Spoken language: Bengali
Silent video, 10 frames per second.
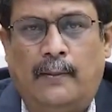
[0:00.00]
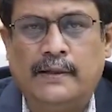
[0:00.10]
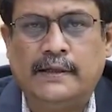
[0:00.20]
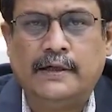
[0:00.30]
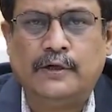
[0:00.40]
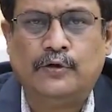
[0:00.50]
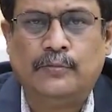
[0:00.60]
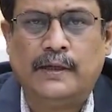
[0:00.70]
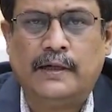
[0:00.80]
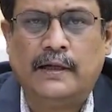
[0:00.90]
আমাদের
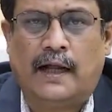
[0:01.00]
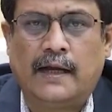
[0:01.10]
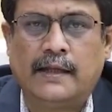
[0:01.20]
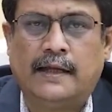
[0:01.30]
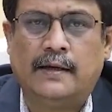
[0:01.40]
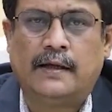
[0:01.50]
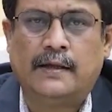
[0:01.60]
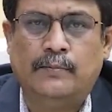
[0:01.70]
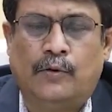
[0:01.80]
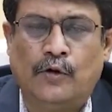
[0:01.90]
রিক্রুটমেন্টের আগে তার
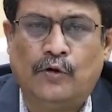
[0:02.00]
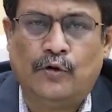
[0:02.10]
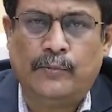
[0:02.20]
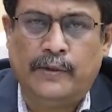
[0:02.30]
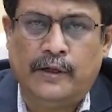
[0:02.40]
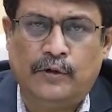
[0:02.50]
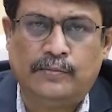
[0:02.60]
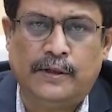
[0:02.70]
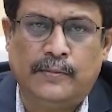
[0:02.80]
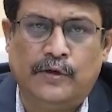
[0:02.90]
একটি বড় করে
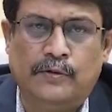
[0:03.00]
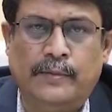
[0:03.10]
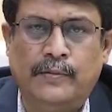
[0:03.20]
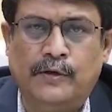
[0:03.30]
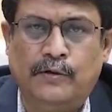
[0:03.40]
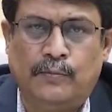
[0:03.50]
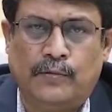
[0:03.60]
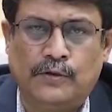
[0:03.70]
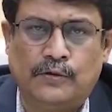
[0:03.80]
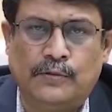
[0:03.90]
বিজ্ঞপ্তি বেরোয় বিভিন্ন
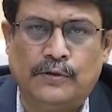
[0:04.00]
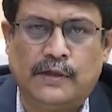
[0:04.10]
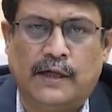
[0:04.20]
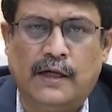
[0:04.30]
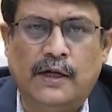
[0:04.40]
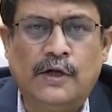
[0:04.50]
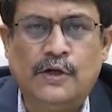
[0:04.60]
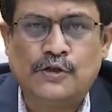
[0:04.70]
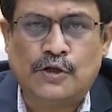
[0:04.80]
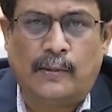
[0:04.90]
পত্রপত্রিকায়
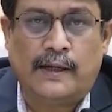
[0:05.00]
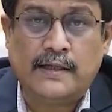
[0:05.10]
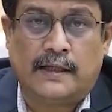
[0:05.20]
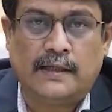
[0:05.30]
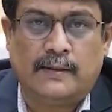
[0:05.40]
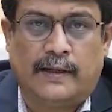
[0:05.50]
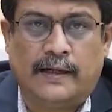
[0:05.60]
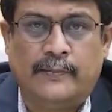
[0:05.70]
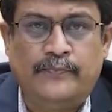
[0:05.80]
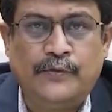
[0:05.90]
সবাই জানতে
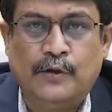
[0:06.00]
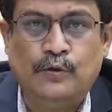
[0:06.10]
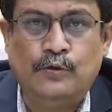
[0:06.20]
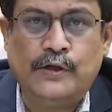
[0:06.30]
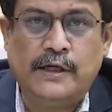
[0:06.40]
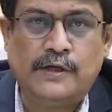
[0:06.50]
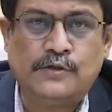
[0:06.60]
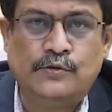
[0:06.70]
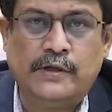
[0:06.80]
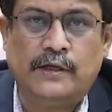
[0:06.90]
পারে লুকিয়ে
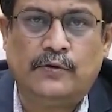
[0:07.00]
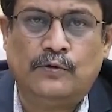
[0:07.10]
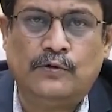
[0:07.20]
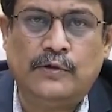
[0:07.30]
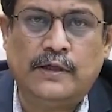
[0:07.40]
চুরিয়ে কোনো